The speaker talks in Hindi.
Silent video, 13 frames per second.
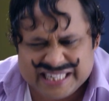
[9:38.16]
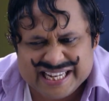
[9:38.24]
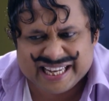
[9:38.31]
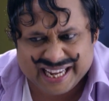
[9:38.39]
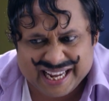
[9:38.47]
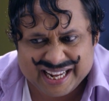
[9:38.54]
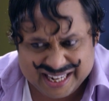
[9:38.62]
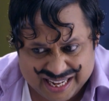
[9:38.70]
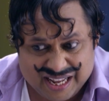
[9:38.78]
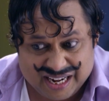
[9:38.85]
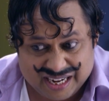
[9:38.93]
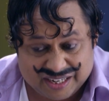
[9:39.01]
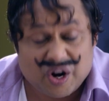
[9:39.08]
ठीक है
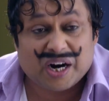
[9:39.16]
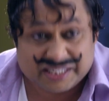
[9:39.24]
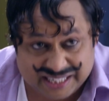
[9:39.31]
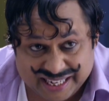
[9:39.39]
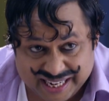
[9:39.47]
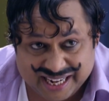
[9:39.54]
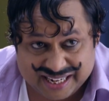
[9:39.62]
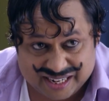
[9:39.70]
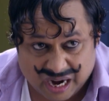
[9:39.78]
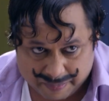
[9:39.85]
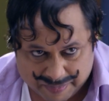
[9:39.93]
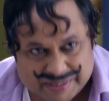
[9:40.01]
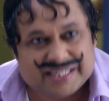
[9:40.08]
डॉक्टर है
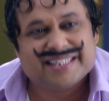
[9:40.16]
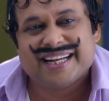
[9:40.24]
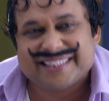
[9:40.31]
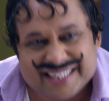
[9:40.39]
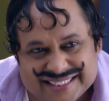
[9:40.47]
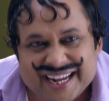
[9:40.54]
अपन से ज्यादा